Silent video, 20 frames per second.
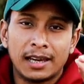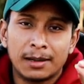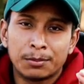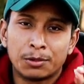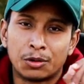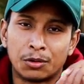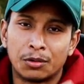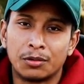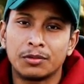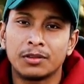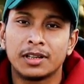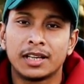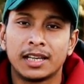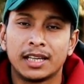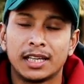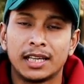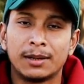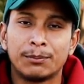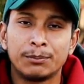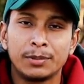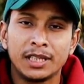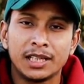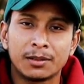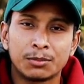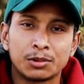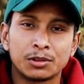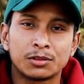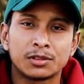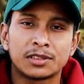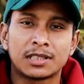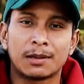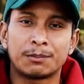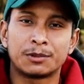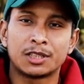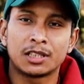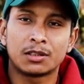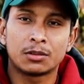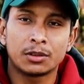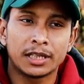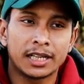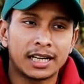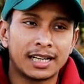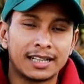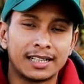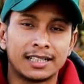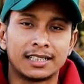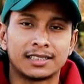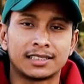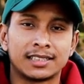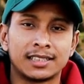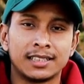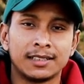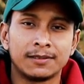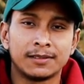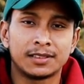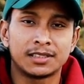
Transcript: এবং এম এর মতো সাবজেক্টও এখানে আছে